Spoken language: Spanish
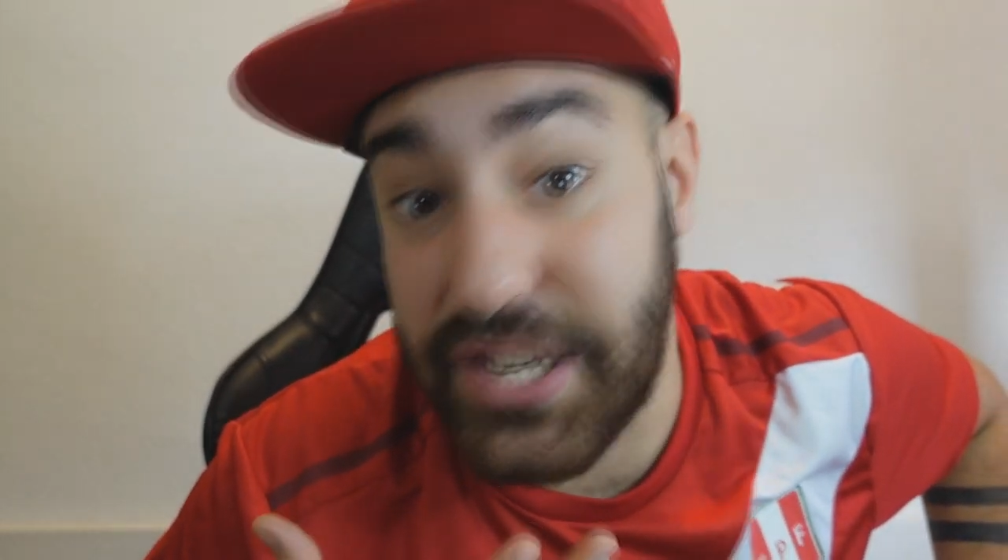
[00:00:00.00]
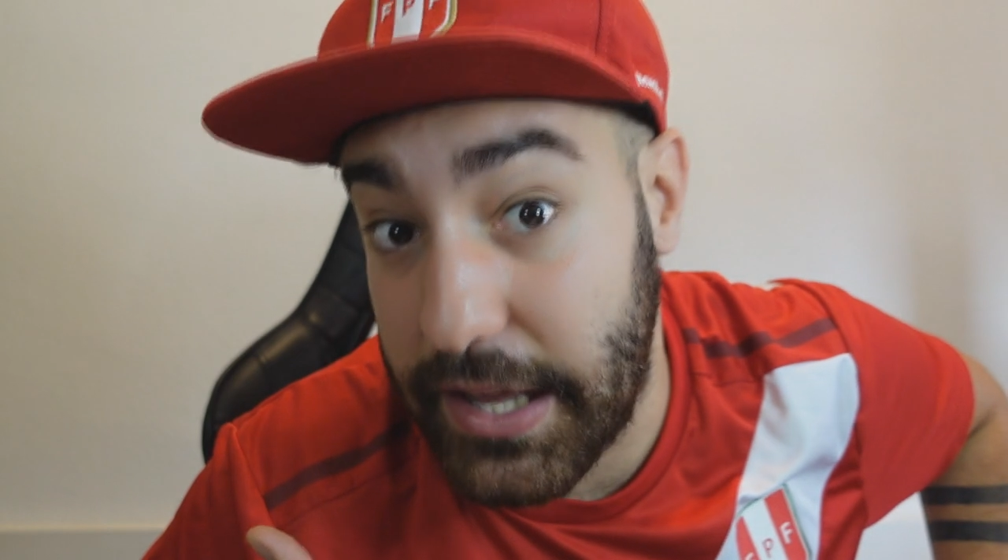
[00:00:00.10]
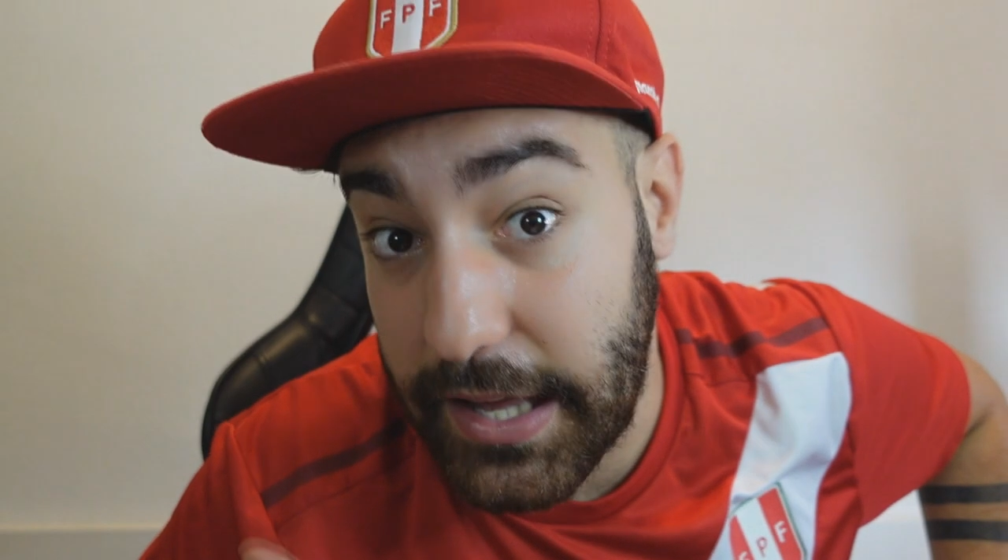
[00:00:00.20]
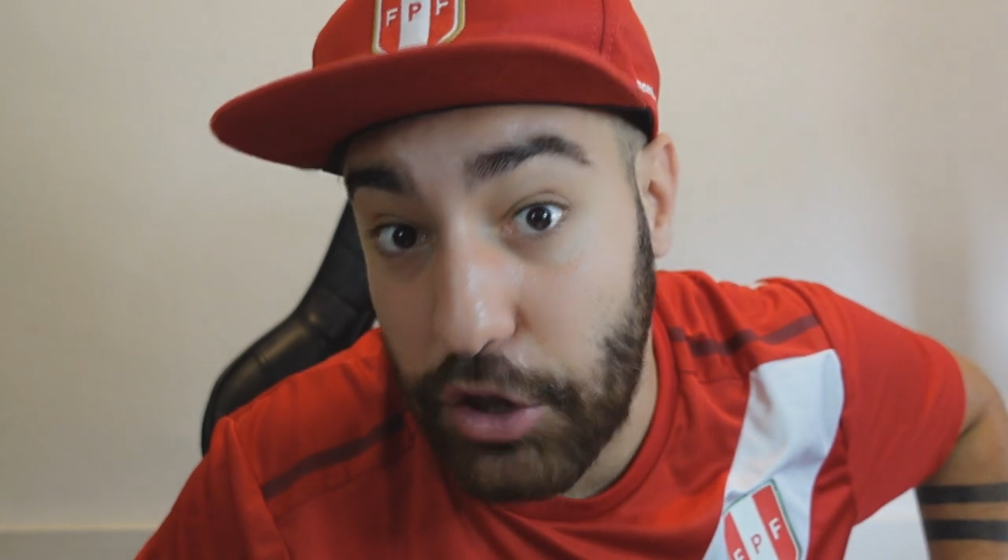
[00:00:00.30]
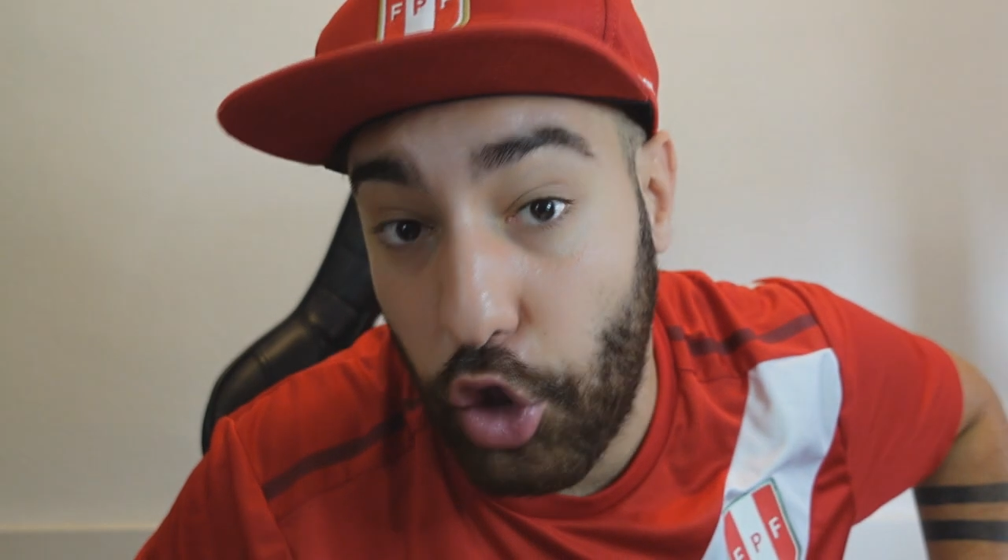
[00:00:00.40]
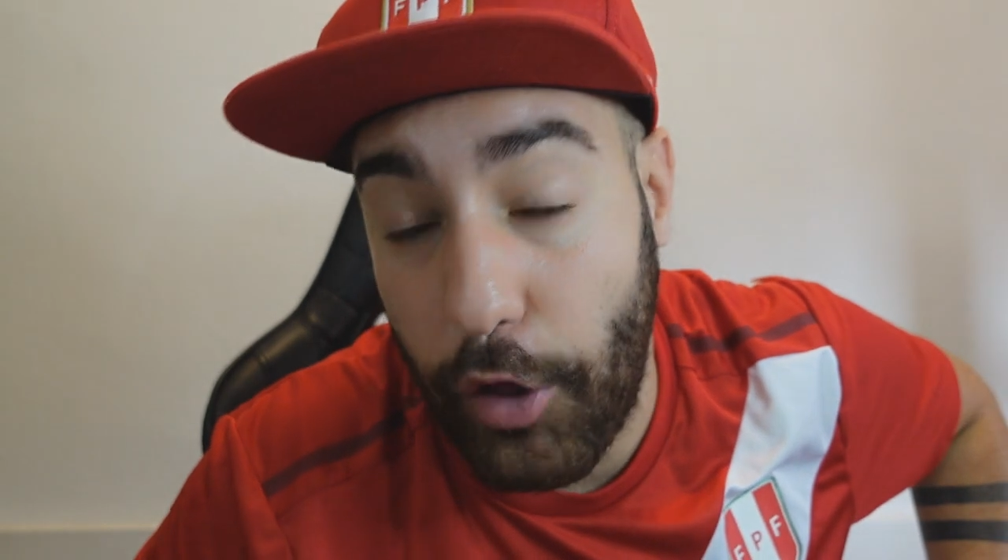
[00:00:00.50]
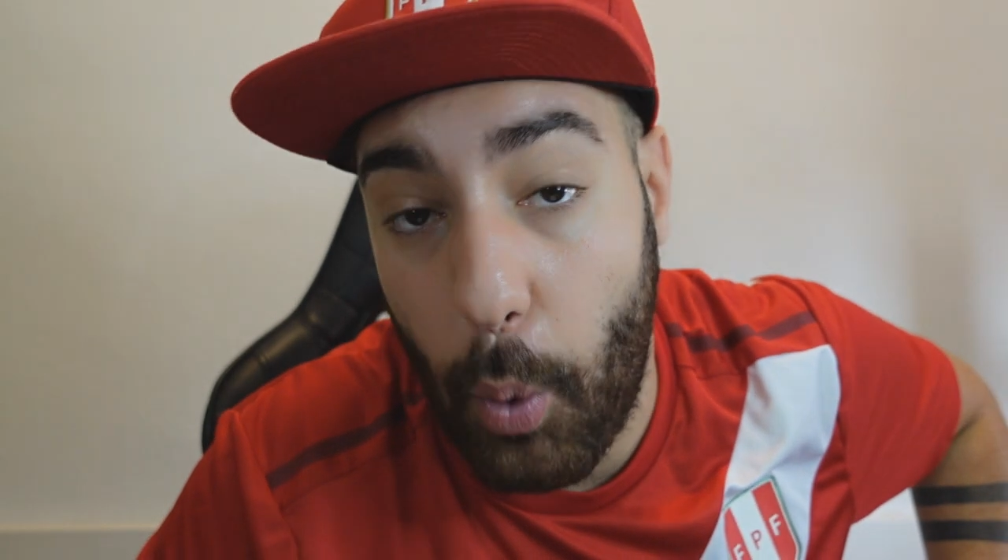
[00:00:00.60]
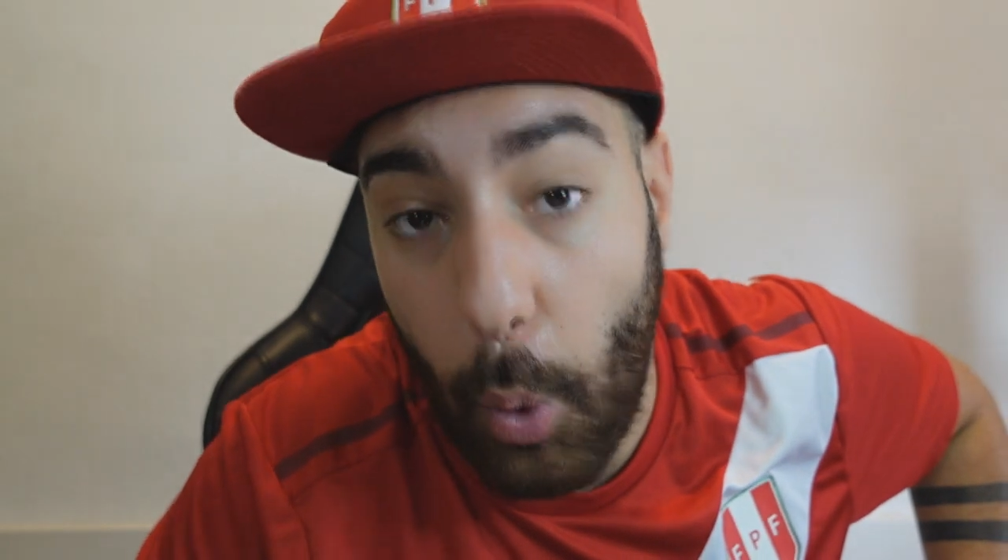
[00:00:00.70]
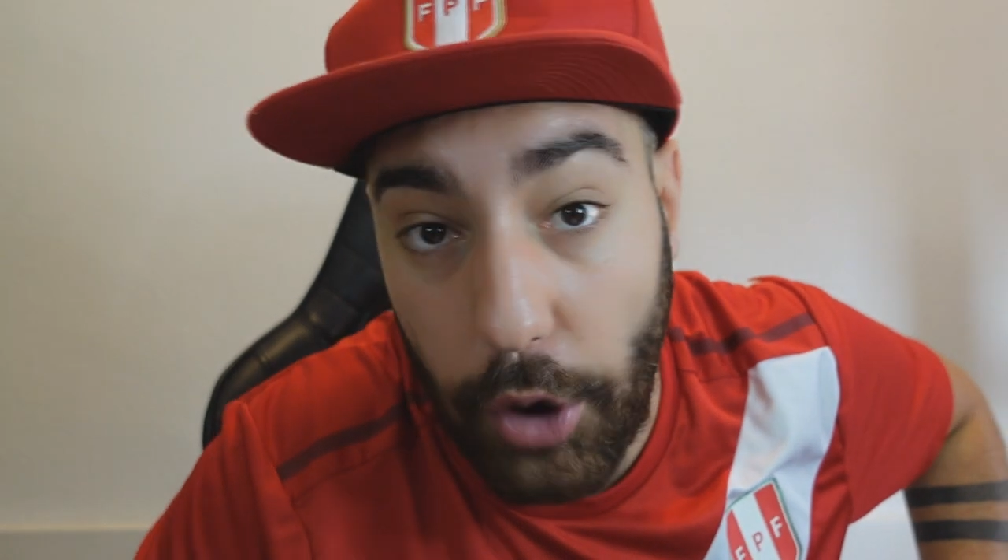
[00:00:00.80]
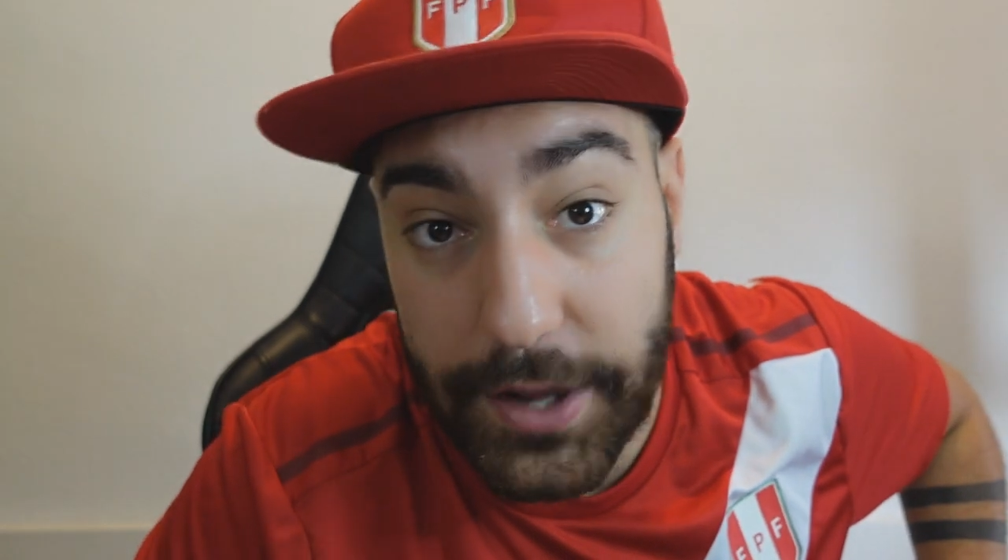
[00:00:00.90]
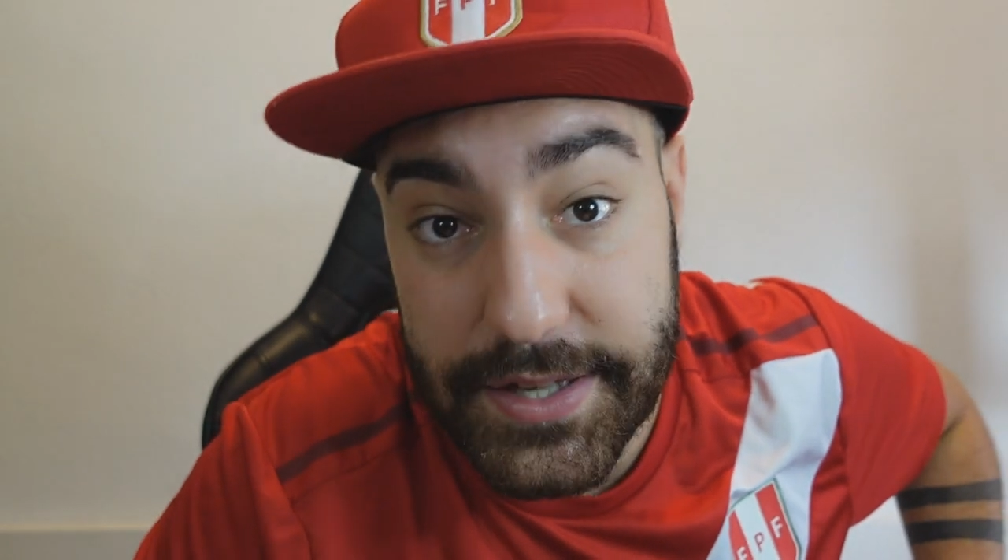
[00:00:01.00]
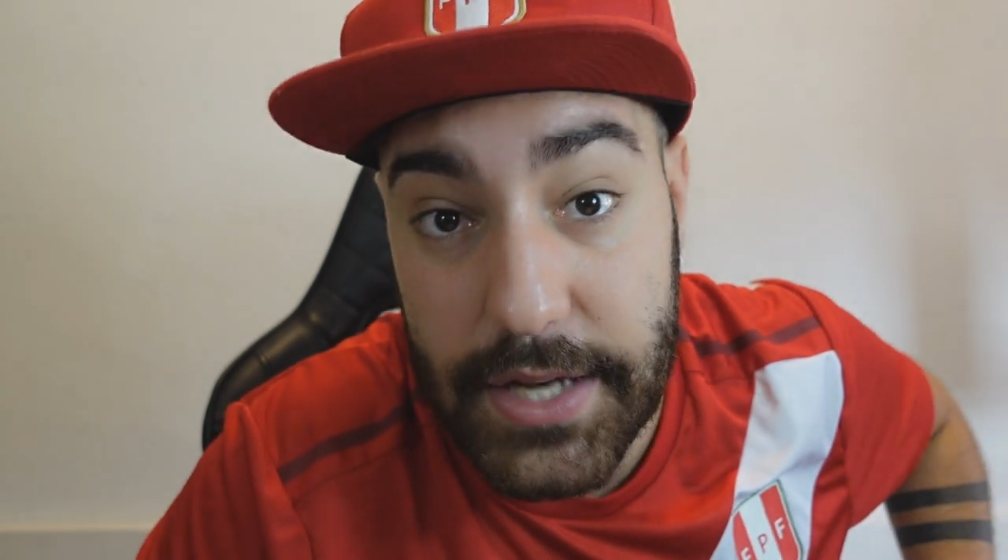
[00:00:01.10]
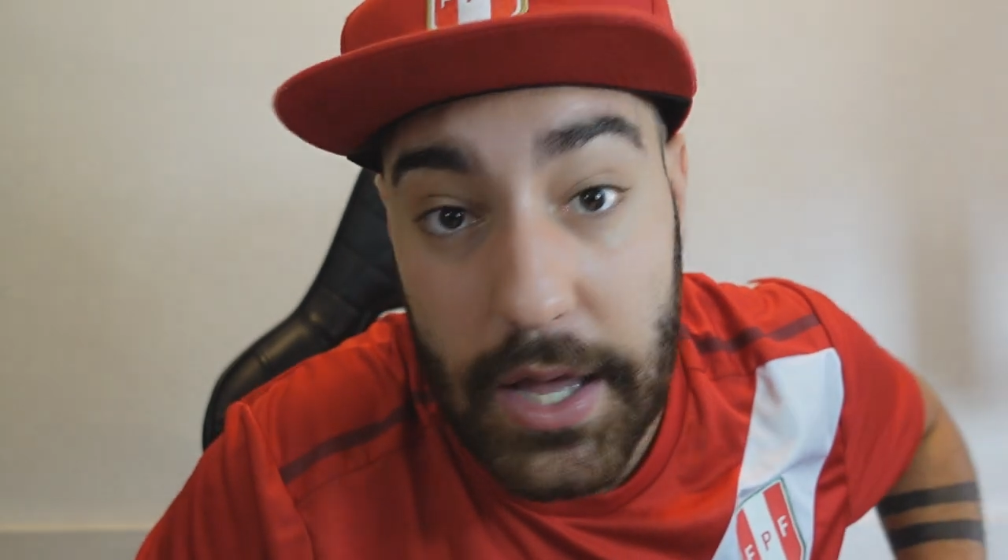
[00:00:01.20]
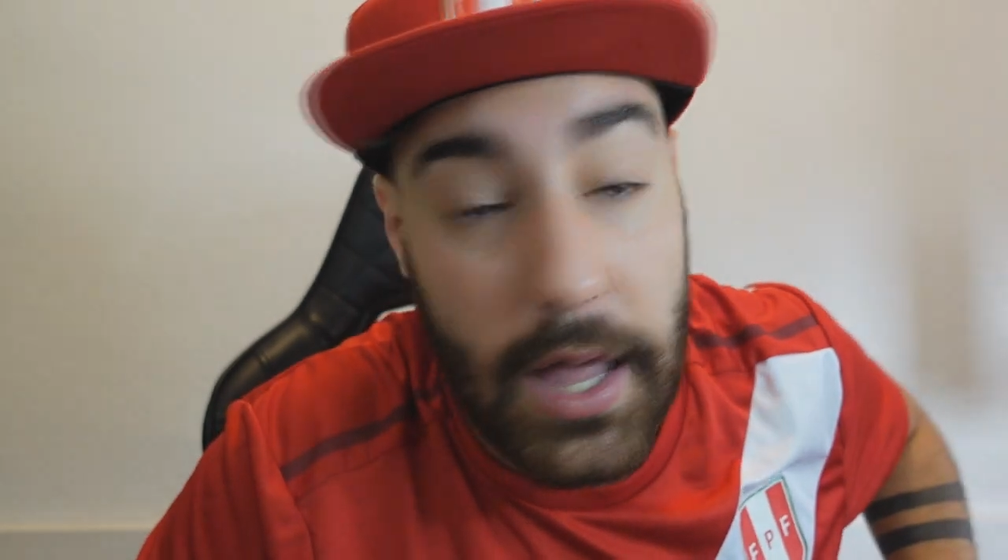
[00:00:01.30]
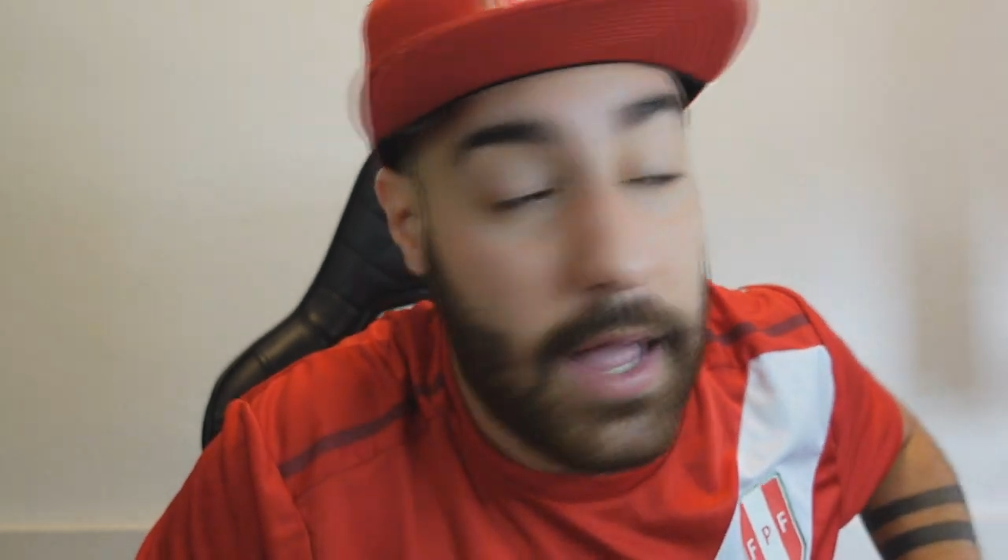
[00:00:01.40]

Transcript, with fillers: chiringuito de jugones,